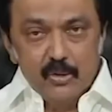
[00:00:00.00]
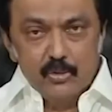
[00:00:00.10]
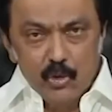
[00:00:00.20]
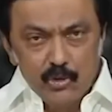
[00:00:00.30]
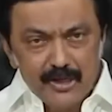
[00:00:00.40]

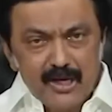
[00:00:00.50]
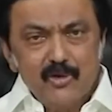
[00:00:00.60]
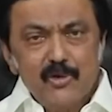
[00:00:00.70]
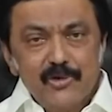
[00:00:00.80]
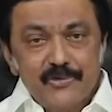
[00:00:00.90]
தொகுதிகள்
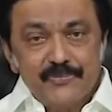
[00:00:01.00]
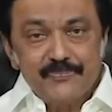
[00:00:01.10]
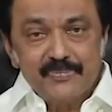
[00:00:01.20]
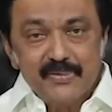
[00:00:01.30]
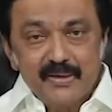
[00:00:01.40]
தோறும்
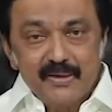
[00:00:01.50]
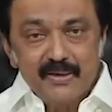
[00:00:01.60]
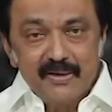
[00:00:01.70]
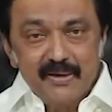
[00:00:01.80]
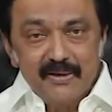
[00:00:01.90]

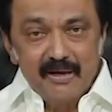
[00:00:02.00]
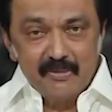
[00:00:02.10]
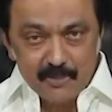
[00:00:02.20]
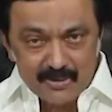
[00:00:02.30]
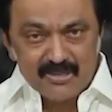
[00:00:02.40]

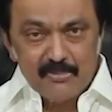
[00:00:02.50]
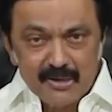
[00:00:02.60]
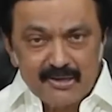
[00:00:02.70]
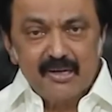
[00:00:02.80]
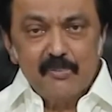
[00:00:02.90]
நான் பெற்ற
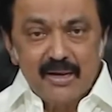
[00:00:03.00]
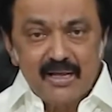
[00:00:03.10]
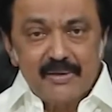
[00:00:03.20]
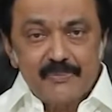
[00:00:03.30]
மனுக்கள் மேலே